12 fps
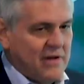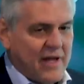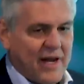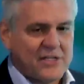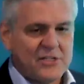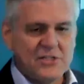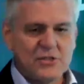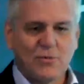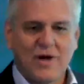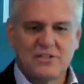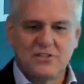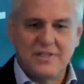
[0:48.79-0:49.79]
ela atinge
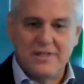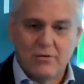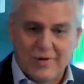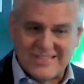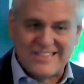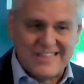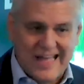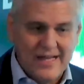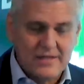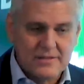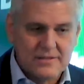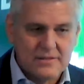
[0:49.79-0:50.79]
quase, quase
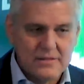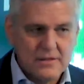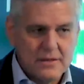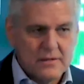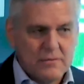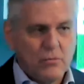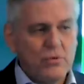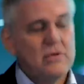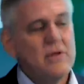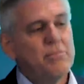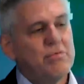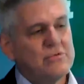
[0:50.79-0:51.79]
10%, muito
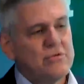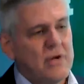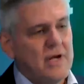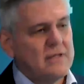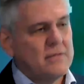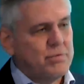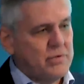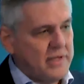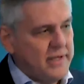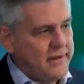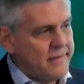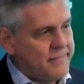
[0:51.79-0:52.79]
impulsionado por
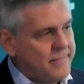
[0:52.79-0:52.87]
quê?